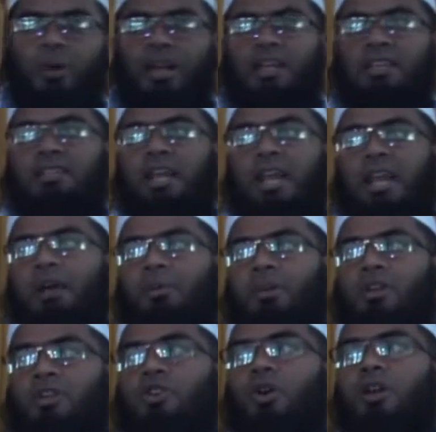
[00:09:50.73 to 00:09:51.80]

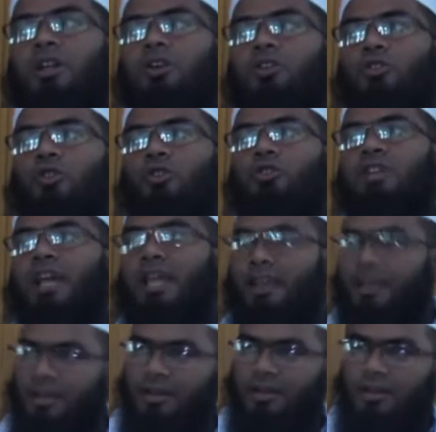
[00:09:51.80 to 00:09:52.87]
আলাইসাল্লামের শরীয়ত অনুযায়ী
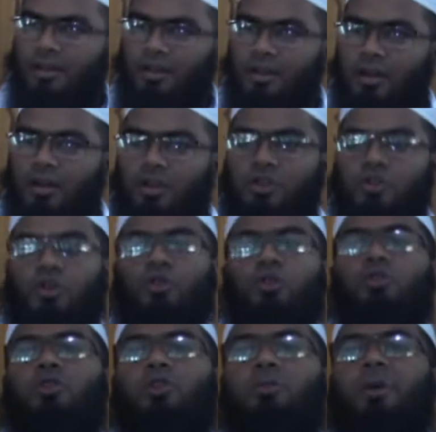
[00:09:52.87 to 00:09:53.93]

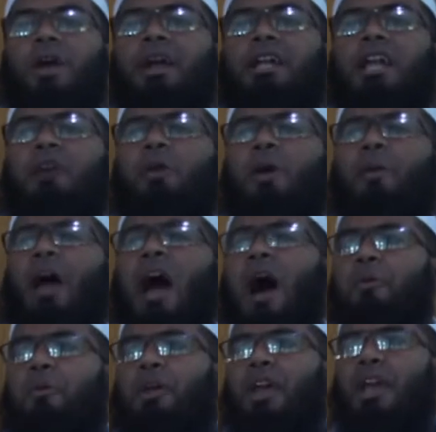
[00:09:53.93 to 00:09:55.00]
সুন্দরী মেয়েটা ভাবে
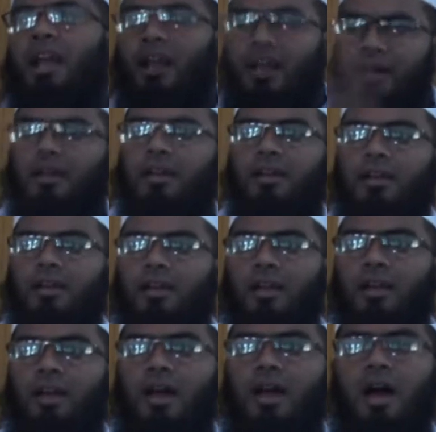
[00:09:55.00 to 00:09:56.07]
হাবিল
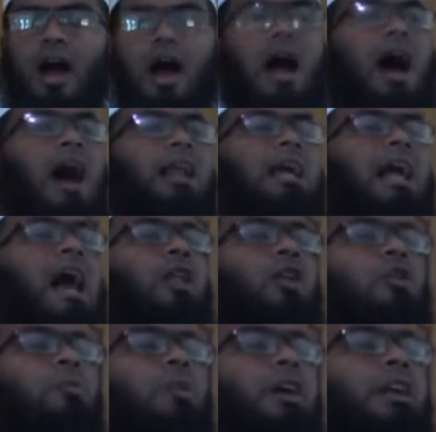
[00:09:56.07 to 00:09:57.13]
আর
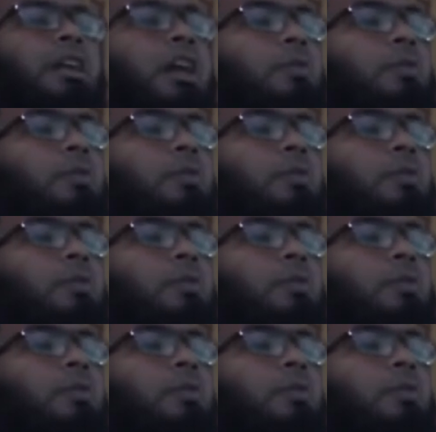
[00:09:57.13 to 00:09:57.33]
কালো মেয়েটা